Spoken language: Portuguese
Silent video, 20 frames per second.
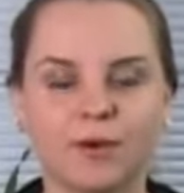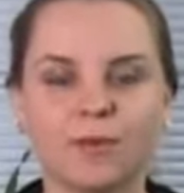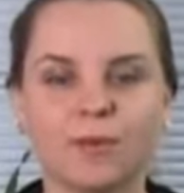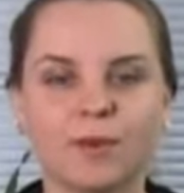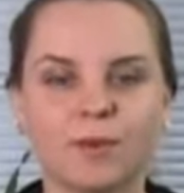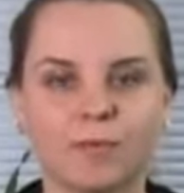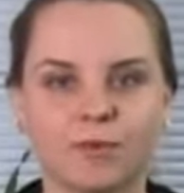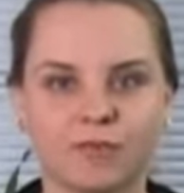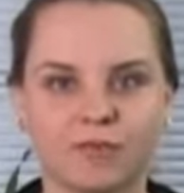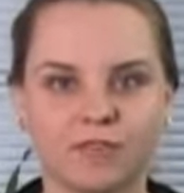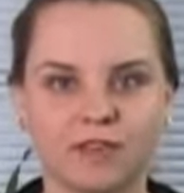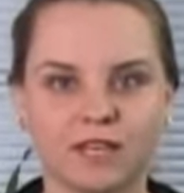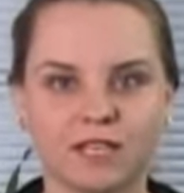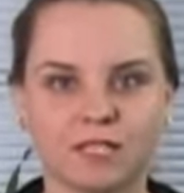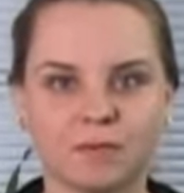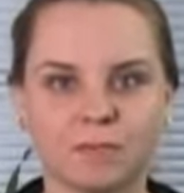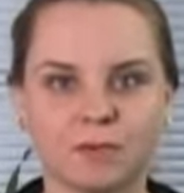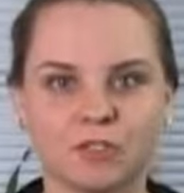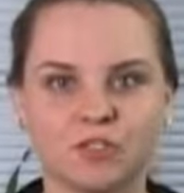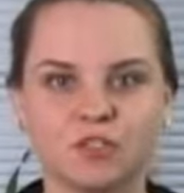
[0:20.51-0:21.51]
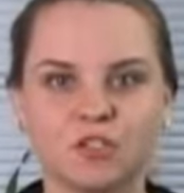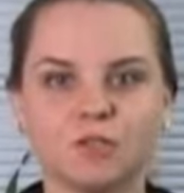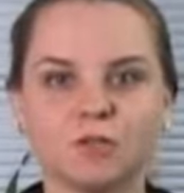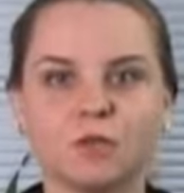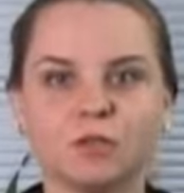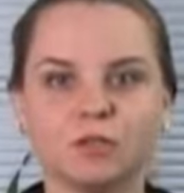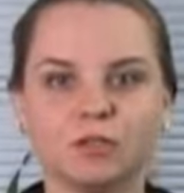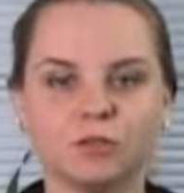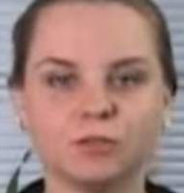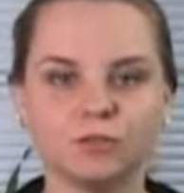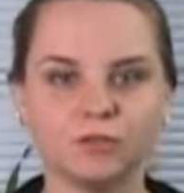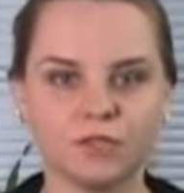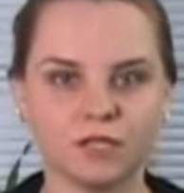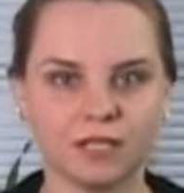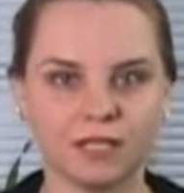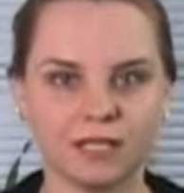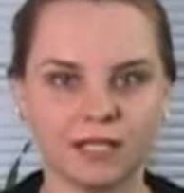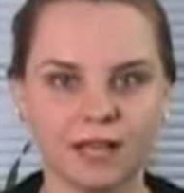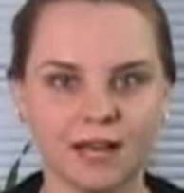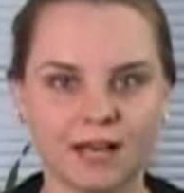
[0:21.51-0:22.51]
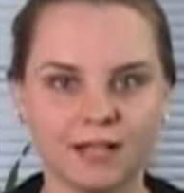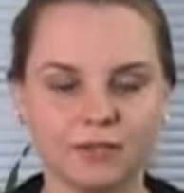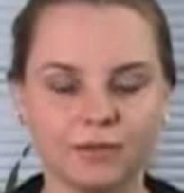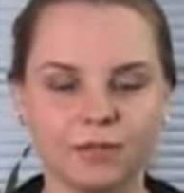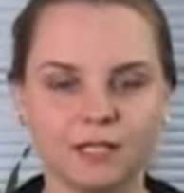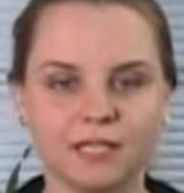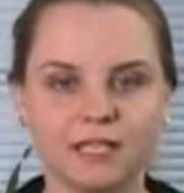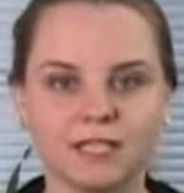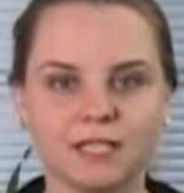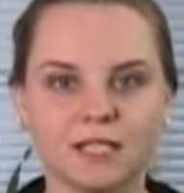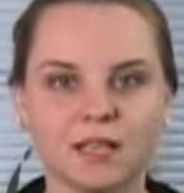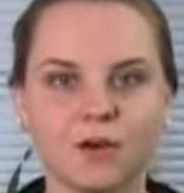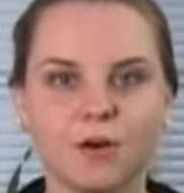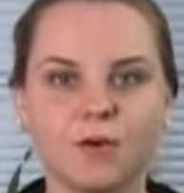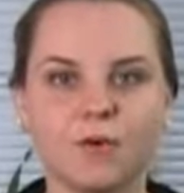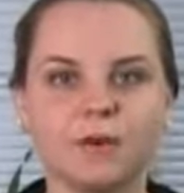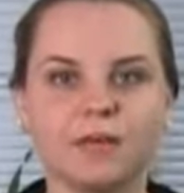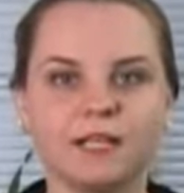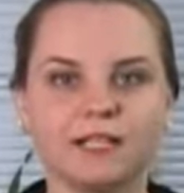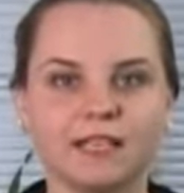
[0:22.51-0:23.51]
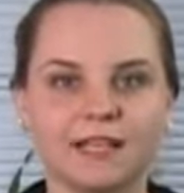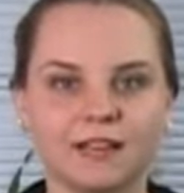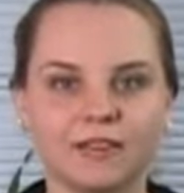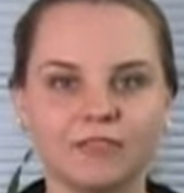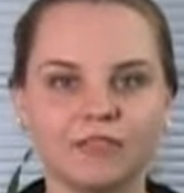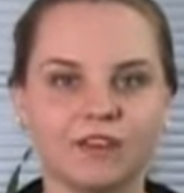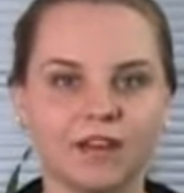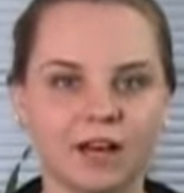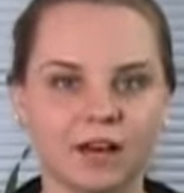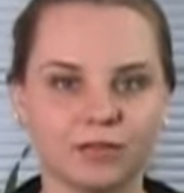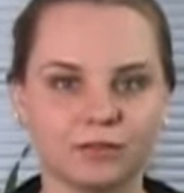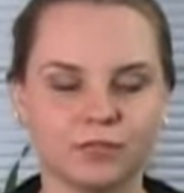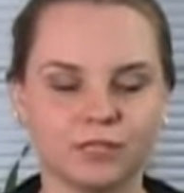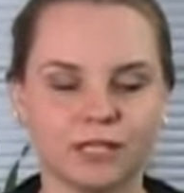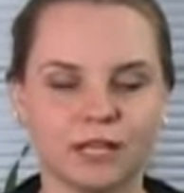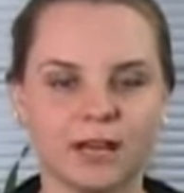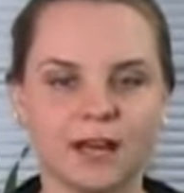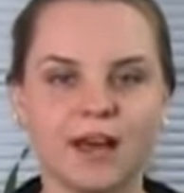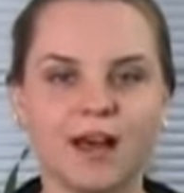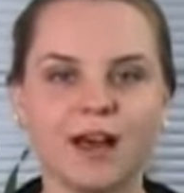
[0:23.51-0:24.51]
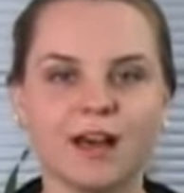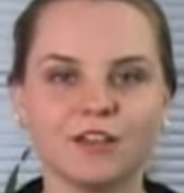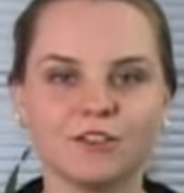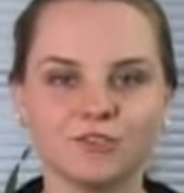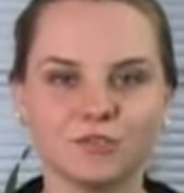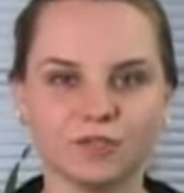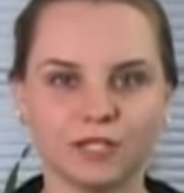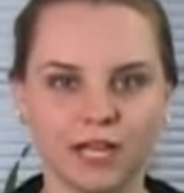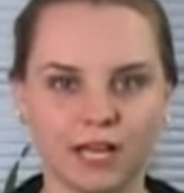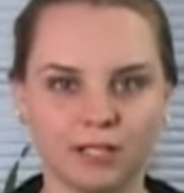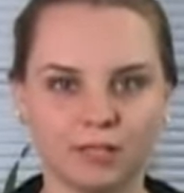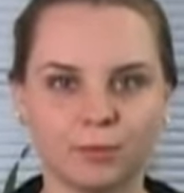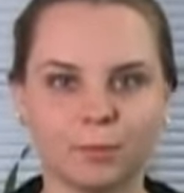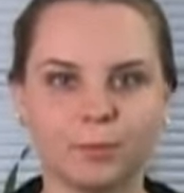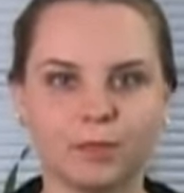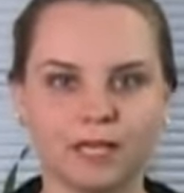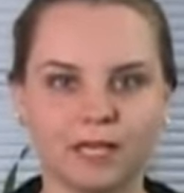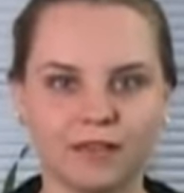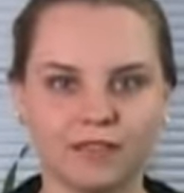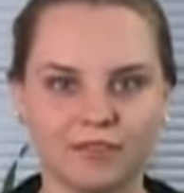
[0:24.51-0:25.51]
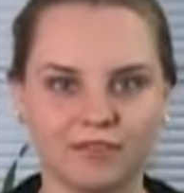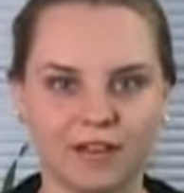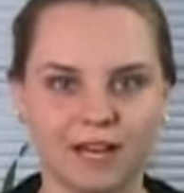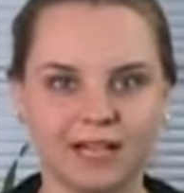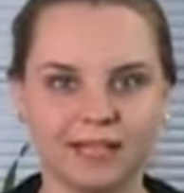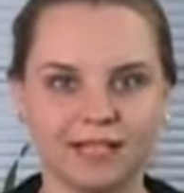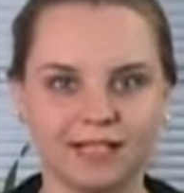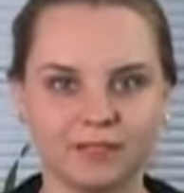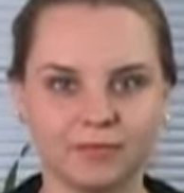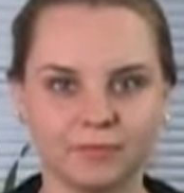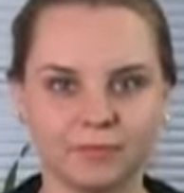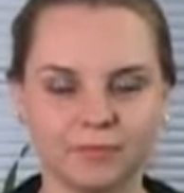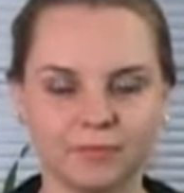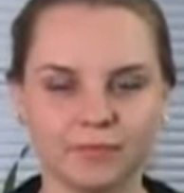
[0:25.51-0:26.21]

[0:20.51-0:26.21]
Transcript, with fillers: O Ibovespa descolou do cenário e encerrou em leve alta, ajudado pela Vale.